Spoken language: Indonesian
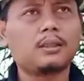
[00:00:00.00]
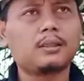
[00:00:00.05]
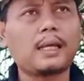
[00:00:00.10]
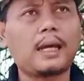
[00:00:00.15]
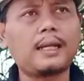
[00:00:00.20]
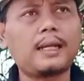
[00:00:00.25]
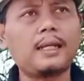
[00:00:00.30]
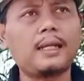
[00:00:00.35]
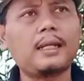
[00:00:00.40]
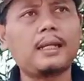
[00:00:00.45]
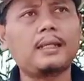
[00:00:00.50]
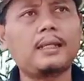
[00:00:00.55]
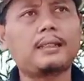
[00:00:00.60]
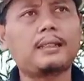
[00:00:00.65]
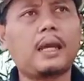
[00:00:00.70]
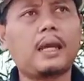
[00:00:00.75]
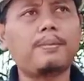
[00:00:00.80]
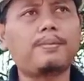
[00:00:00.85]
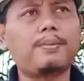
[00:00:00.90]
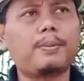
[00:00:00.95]
Tadi
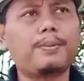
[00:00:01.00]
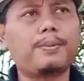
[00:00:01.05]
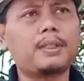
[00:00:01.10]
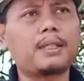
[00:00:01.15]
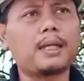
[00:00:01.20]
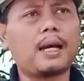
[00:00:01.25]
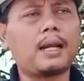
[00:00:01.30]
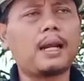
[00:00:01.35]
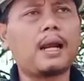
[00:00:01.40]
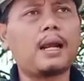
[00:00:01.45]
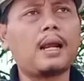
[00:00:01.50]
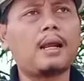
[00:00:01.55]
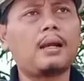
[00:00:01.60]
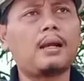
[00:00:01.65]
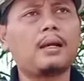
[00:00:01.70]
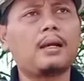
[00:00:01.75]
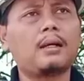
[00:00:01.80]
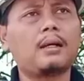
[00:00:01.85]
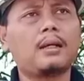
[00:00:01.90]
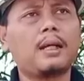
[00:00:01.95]
saya berbicara
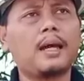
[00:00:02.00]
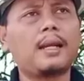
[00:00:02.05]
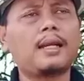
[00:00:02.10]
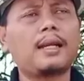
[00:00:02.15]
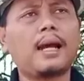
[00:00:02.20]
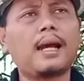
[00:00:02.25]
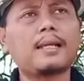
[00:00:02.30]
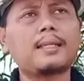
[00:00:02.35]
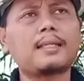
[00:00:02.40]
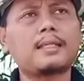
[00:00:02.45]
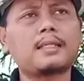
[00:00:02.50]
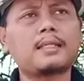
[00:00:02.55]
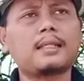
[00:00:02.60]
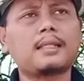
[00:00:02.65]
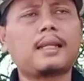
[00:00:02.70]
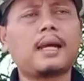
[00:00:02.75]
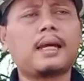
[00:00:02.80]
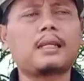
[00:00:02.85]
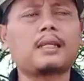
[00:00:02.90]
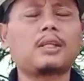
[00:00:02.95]
NS
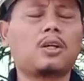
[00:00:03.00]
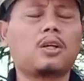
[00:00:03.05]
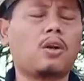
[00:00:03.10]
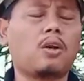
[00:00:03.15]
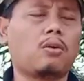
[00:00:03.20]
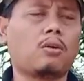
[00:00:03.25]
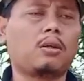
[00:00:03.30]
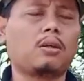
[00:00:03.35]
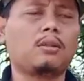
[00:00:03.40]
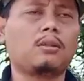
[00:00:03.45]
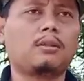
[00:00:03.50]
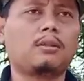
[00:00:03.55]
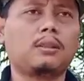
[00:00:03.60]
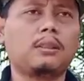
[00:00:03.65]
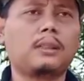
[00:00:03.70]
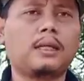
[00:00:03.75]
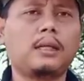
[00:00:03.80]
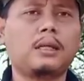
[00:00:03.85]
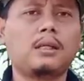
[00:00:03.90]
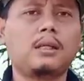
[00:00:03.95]
dan klor,
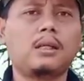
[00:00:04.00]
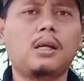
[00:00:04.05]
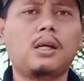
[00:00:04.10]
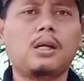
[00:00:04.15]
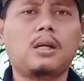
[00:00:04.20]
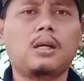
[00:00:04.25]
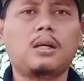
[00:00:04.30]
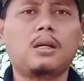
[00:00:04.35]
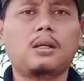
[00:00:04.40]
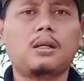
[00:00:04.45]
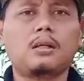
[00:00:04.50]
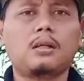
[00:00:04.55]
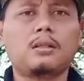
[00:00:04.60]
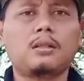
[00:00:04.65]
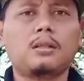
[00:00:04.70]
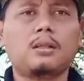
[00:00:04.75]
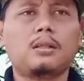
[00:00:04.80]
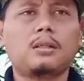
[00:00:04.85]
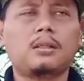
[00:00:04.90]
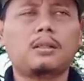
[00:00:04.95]
ya.
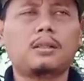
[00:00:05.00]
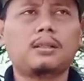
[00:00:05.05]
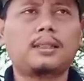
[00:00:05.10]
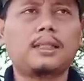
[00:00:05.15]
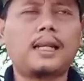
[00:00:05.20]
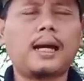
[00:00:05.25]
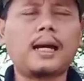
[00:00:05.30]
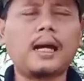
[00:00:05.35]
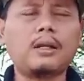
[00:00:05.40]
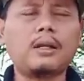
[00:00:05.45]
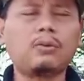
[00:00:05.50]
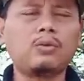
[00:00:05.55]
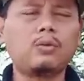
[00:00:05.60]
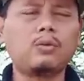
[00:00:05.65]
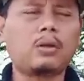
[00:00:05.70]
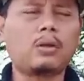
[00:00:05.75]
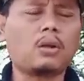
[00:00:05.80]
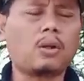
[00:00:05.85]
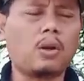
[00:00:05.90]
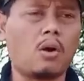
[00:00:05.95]
Sedangkan
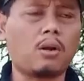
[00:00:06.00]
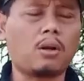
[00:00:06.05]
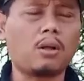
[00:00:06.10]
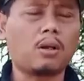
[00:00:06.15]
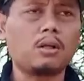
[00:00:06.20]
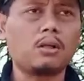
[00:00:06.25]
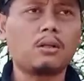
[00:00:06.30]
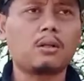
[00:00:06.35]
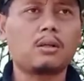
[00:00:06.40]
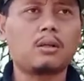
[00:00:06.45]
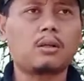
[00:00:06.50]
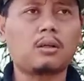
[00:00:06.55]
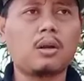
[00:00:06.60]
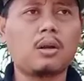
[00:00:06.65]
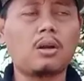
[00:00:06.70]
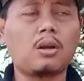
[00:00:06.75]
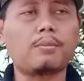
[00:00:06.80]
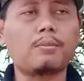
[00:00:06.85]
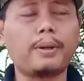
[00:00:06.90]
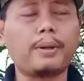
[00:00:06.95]
untuk klor,
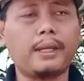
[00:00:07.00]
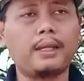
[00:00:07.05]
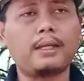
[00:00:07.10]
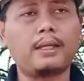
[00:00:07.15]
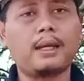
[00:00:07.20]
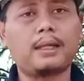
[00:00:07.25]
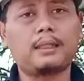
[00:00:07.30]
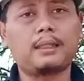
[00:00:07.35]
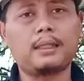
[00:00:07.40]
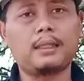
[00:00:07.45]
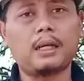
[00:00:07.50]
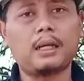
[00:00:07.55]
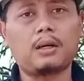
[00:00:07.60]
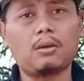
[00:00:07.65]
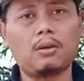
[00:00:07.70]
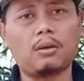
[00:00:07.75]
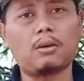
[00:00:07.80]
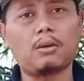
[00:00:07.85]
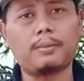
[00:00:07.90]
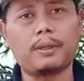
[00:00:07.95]
klormin artinya
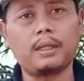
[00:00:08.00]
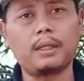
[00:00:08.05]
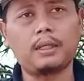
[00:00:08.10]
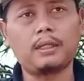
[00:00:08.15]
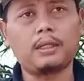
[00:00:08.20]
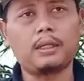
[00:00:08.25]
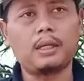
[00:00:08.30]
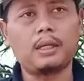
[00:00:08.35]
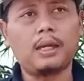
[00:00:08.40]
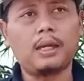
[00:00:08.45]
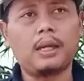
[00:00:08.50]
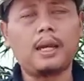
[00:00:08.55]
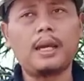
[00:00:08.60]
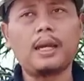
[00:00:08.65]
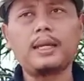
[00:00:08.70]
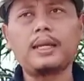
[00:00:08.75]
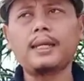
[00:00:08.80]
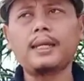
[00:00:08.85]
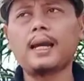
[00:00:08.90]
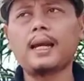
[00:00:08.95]
klormin,
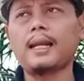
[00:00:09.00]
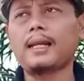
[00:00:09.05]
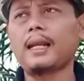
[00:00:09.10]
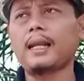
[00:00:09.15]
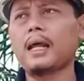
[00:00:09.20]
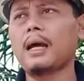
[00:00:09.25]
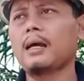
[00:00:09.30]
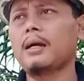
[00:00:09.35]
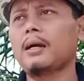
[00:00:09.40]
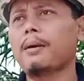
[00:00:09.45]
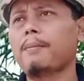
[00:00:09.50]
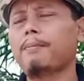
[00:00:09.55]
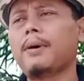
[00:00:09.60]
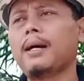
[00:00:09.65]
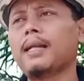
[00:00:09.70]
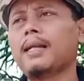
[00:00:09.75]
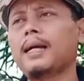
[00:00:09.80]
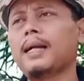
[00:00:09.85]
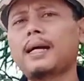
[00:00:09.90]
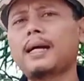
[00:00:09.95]
ini adalah
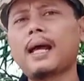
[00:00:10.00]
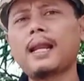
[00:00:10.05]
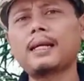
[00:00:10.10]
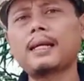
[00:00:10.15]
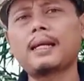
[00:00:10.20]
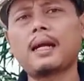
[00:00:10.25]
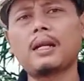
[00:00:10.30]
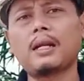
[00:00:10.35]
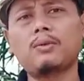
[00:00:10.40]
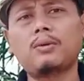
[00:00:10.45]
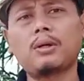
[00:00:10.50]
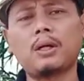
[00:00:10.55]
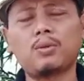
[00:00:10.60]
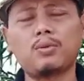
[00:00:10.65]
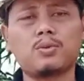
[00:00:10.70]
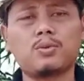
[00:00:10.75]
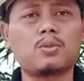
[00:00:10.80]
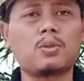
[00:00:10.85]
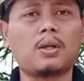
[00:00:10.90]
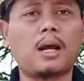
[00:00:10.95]
menekan kandungan
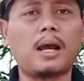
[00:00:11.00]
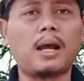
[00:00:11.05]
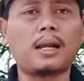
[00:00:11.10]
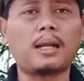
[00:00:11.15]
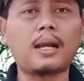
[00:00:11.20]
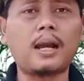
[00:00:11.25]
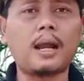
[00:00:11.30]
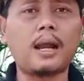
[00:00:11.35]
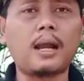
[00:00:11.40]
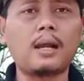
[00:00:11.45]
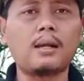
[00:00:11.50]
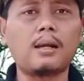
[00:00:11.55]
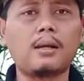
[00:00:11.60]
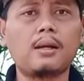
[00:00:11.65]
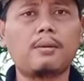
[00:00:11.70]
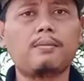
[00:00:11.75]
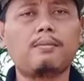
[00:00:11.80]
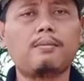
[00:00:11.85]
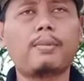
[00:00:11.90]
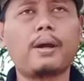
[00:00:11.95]
unsur hara
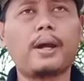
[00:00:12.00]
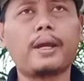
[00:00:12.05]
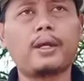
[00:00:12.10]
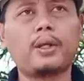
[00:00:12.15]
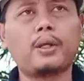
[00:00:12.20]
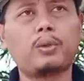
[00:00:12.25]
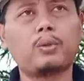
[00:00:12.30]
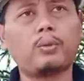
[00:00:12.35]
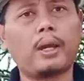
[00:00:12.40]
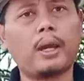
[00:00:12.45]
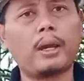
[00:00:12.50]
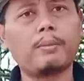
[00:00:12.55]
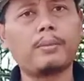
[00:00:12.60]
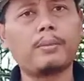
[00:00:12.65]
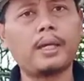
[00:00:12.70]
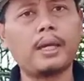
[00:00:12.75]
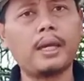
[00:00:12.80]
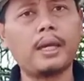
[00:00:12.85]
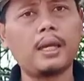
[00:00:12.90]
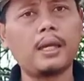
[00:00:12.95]
baik itu
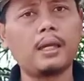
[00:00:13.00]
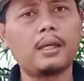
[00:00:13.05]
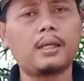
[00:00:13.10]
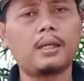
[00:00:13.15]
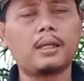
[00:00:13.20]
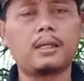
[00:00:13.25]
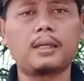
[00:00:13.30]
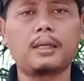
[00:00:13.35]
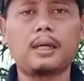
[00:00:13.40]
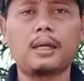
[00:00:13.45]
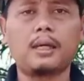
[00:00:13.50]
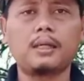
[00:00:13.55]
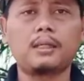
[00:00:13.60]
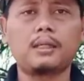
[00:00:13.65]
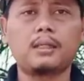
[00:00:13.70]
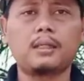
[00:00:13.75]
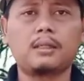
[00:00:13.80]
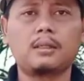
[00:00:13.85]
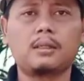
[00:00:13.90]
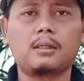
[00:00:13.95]
Mg, ya.
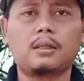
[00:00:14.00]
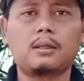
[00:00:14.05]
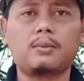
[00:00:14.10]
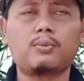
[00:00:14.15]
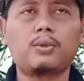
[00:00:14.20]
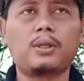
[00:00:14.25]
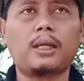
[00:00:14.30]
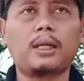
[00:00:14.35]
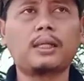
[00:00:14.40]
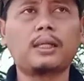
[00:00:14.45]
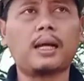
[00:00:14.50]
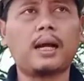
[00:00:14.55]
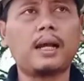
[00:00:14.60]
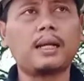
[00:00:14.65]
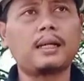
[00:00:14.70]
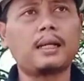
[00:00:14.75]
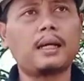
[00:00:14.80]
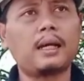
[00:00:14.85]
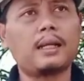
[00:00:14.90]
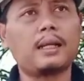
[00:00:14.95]
Kemudian yang
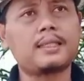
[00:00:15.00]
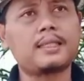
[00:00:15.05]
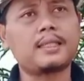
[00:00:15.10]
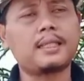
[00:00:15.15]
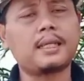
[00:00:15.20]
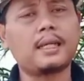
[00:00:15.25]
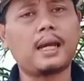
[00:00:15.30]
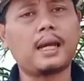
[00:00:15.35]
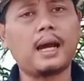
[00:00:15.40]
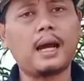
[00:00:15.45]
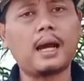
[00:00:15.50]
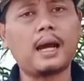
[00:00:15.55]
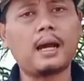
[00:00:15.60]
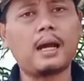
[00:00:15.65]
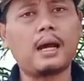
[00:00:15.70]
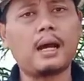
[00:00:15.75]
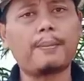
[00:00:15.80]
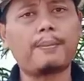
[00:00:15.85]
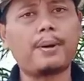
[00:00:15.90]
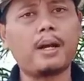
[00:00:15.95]
ada CA
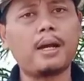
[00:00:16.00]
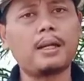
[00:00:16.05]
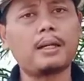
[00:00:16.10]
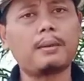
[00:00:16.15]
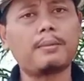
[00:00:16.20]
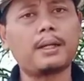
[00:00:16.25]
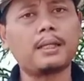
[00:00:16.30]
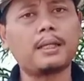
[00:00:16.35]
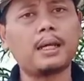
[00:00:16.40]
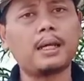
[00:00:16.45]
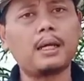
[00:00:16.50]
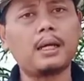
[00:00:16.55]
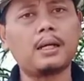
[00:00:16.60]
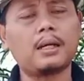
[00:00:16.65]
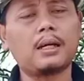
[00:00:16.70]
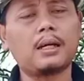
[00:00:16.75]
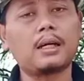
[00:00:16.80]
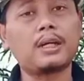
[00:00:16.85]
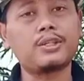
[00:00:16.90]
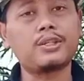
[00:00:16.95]
apa namanya?
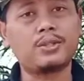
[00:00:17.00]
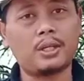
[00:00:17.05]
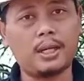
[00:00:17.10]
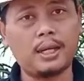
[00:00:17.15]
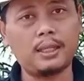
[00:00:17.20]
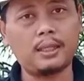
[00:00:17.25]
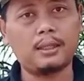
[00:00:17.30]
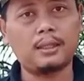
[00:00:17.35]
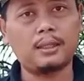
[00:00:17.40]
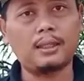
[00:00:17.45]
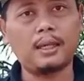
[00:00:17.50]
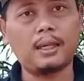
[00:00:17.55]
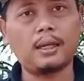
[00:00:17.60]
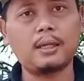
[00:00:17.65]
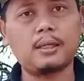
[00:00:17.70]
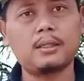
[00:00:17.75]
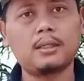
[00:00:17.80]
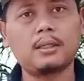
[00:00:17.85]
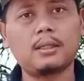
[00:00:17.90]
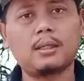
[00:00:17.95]
Kisret, ya
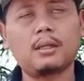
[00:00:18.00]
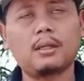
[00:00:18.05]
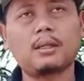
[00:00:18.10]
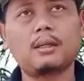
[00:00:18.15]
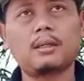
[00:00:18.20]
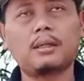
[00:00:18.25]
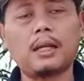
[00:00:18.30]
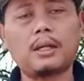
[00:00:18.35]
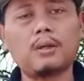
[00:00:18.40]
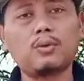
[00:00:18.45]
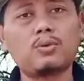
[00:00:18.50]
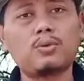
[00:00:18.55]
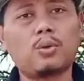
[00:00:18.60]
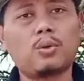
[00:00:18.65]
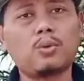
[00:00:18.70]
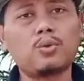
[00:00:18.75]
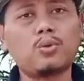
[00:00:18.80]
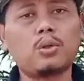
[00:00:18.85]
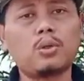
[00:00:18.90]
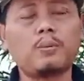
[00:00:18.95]
dan
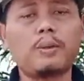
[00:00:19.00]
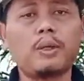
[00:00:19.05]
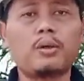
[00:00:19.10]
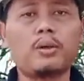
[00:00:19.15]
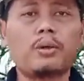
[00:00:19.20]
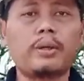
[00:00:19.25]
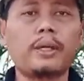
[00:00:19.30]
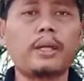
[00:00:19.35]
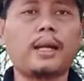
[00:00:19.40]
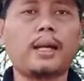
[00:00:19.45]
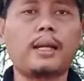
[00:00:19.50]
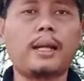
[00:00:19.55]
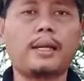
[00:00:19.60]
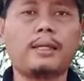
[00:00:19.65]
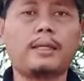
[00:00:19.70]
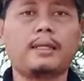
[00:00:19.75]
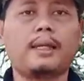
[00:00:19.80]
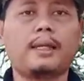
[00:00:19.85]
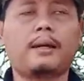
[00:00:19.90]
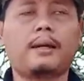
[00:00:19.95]
unsur-unsur mikro yang
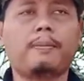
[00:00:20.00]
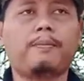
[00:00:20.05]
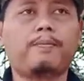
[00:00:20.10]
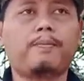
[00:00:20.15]
lainnya.